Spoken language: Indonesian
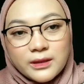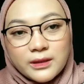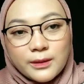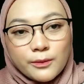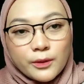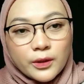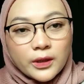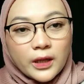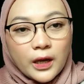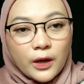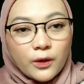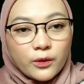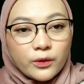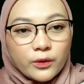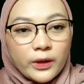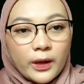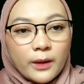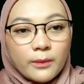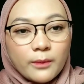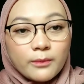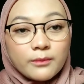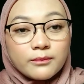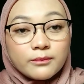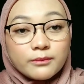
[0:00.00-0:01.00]
sih menurut aku
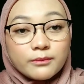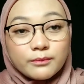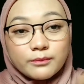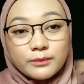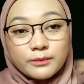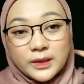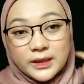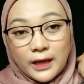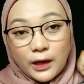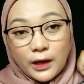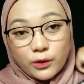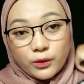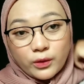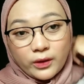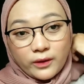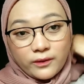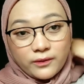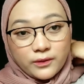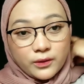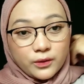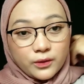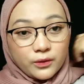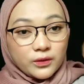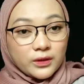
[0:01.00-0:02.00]
yang bisa aku
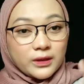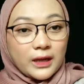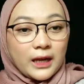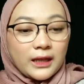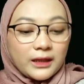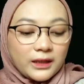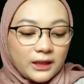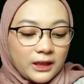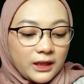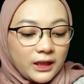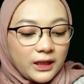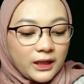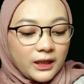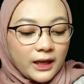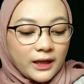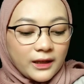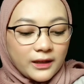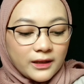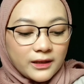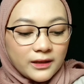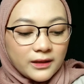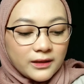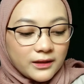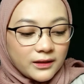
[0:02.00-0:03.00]
review saat ini nah
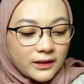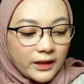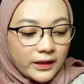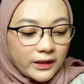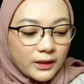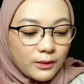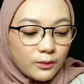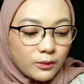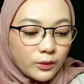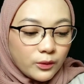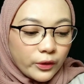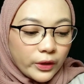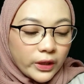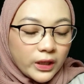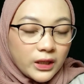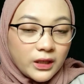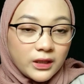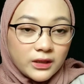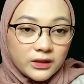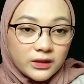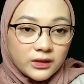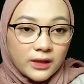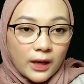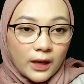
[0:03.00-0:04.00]
nanti mungkin
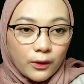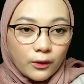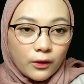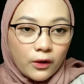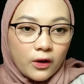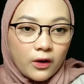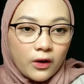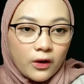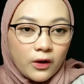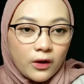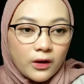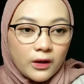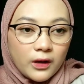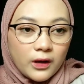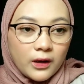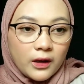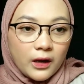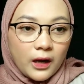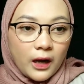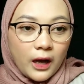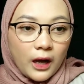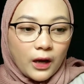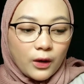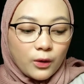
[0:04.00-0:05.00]
insya Allah
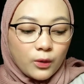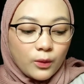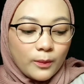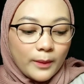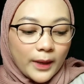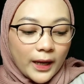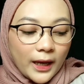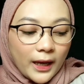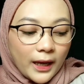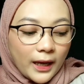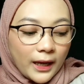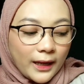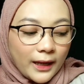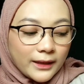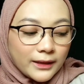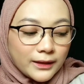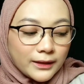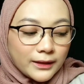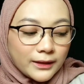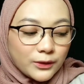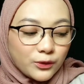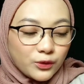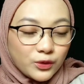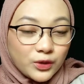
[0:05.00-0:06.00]
aku
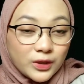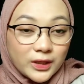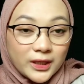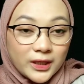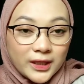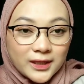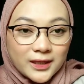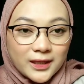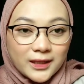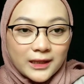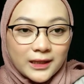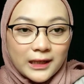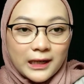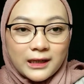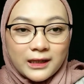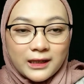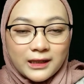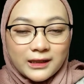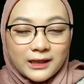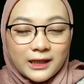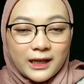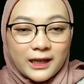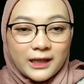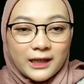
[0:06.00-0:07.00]
bakalan uji tes
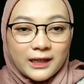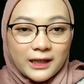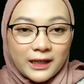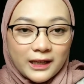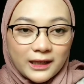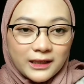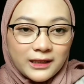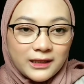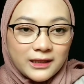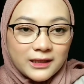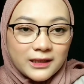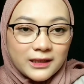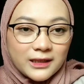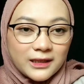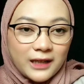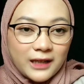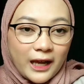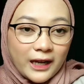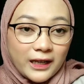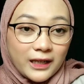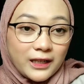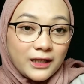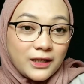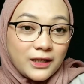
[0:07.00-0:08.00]
ketahanan
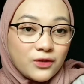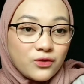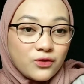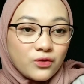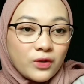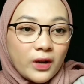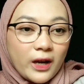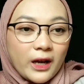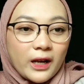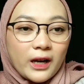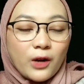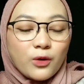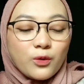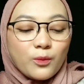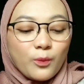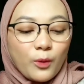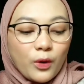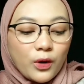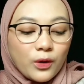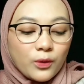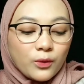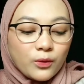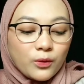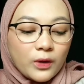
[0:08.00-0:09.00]
hari juga karena aku
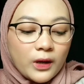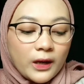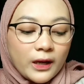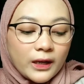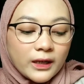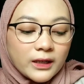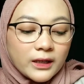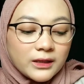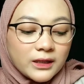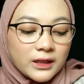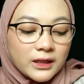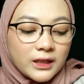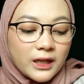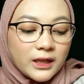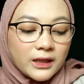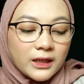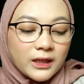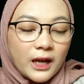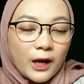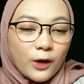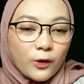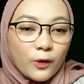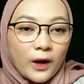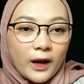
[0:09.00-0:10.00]
mau keluar jadi nanti
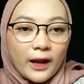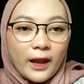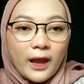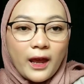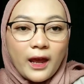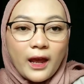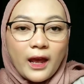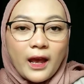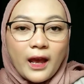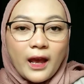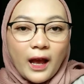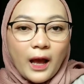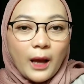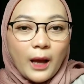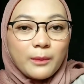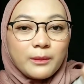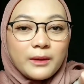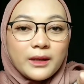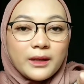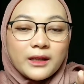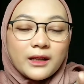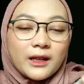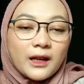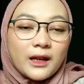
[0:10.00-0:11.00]
aku akan
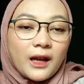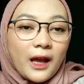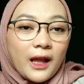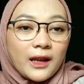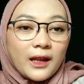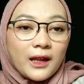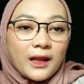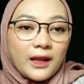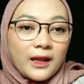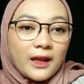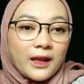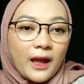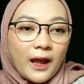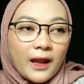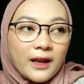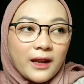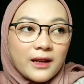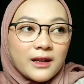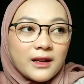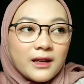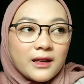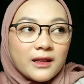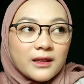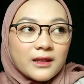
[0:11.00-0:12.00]
update ke
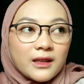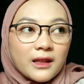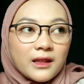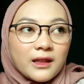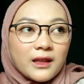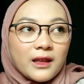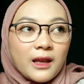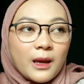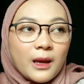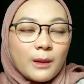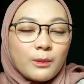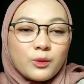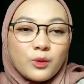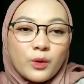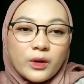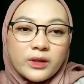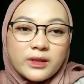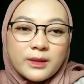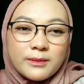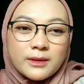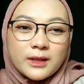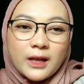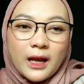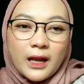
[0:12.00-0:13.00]
kalian setiap dua
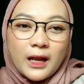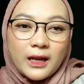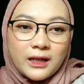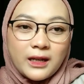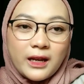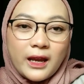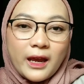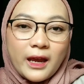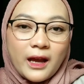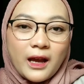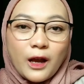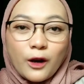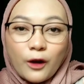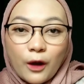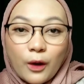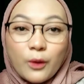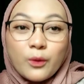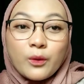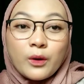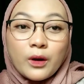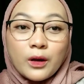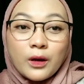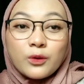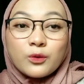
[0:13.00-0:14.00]
jam sekali deh ya, kalau
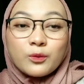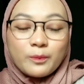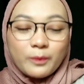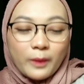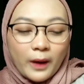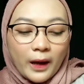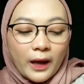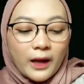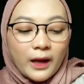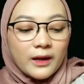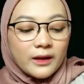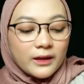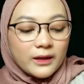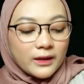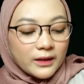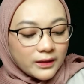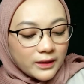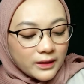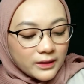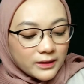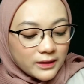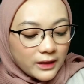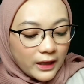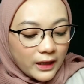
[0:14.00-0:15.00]
aku nggak lupa
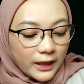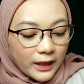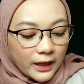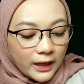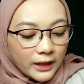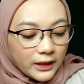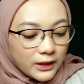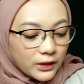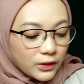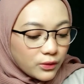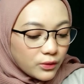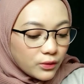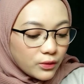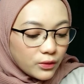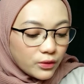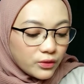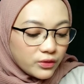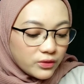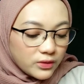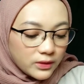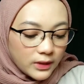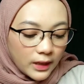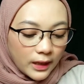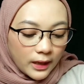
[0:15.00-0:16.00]
nah sekarang itu
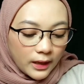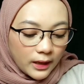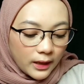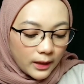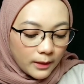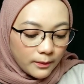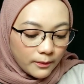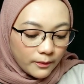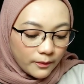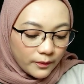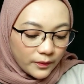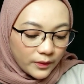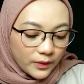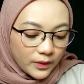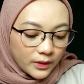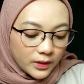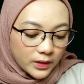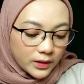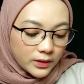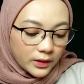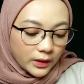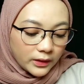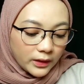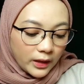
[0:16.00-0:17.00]
jam
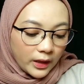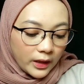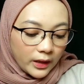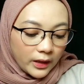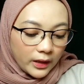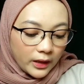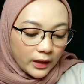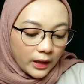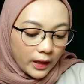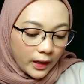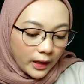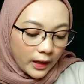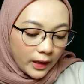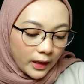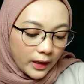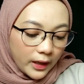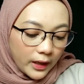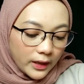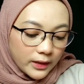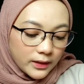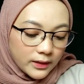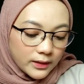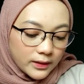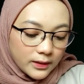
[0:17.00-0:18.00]
setengah
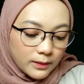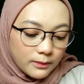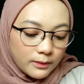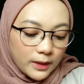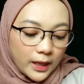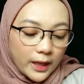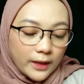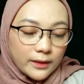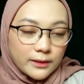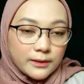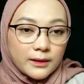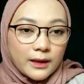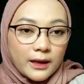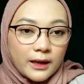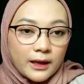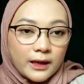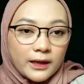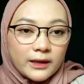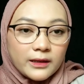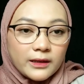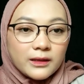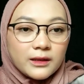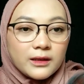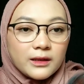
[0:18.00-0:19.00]

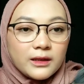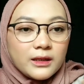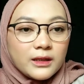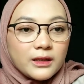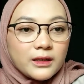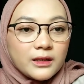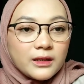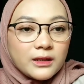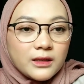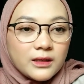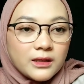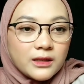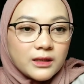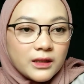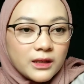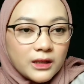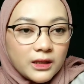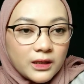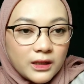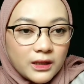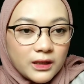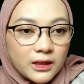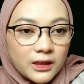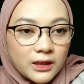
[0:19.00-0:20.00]
sebelasan di
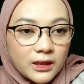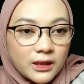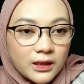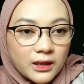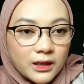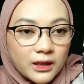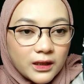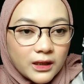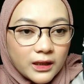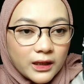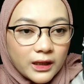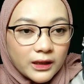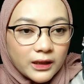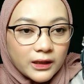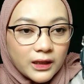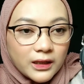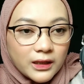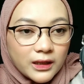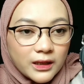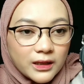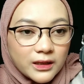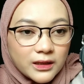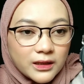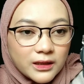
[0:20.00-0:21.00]
sini
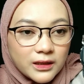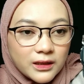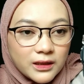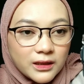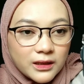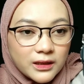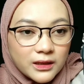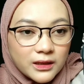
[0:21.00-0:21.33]
kelihatan nggak sih